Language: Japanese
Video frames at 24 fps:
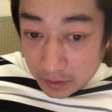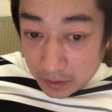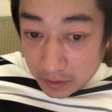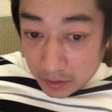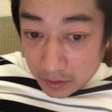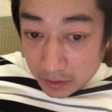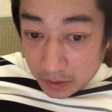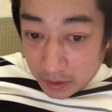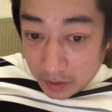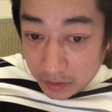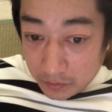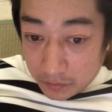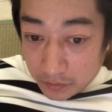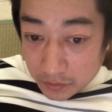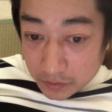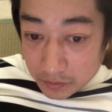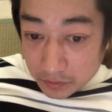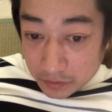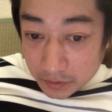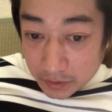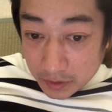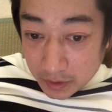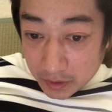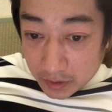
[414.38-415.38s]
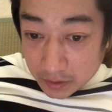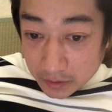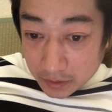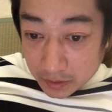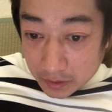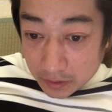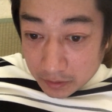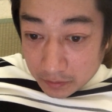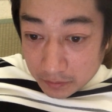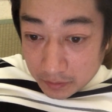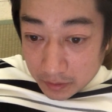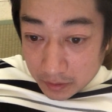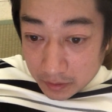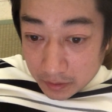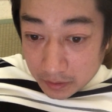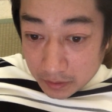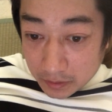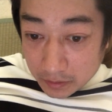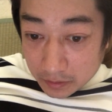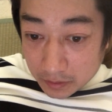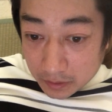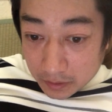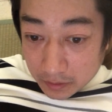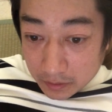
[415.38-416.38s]
えー、アイコスのシェアが下がるわー
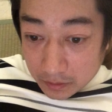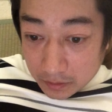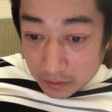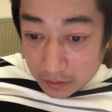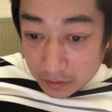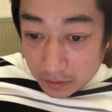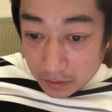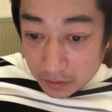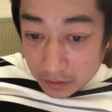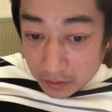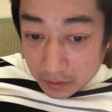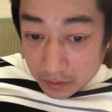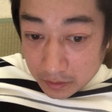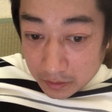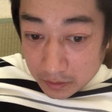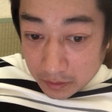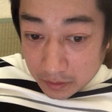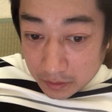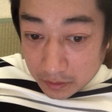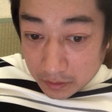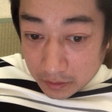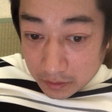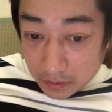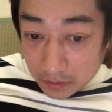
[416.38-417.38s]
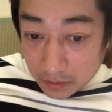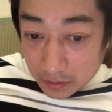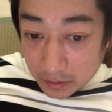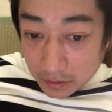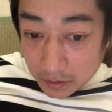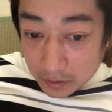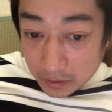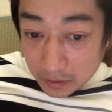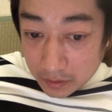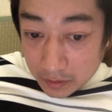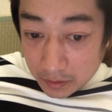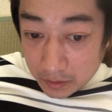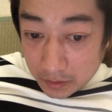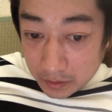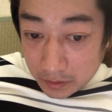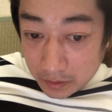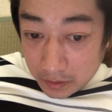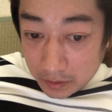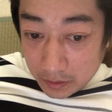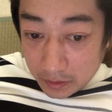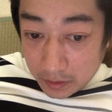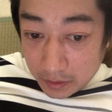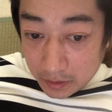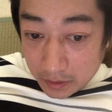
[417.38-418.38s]
あって、えー、はい。
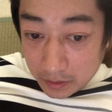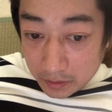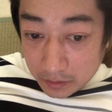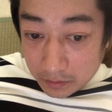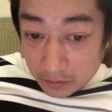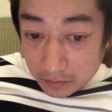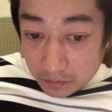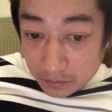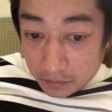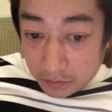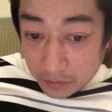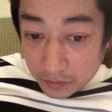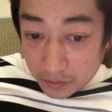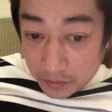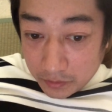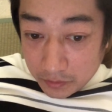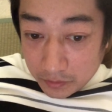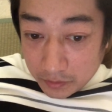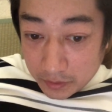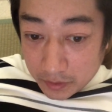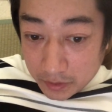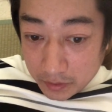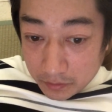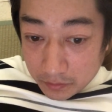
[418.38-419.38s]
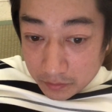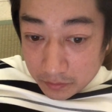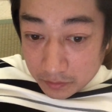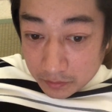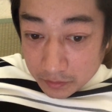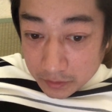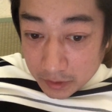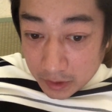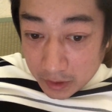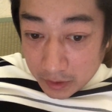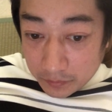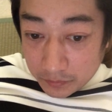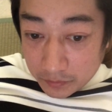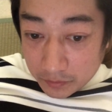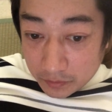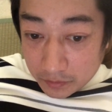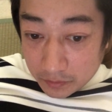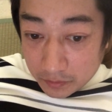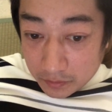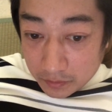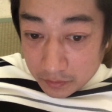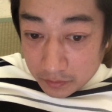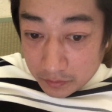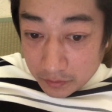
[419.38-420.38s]
えー、っと呼吸器の細
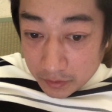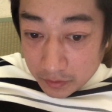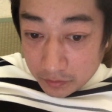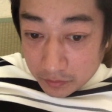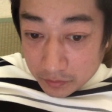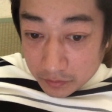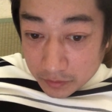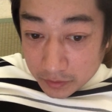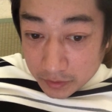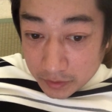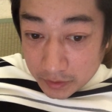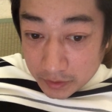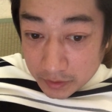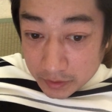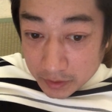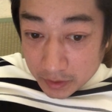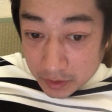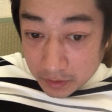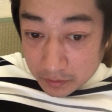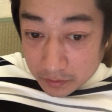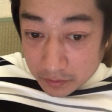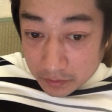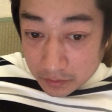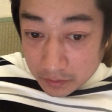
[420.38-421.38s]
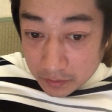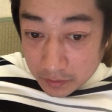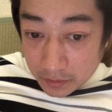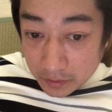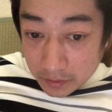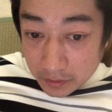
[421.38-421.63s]
胞をひどく傷つける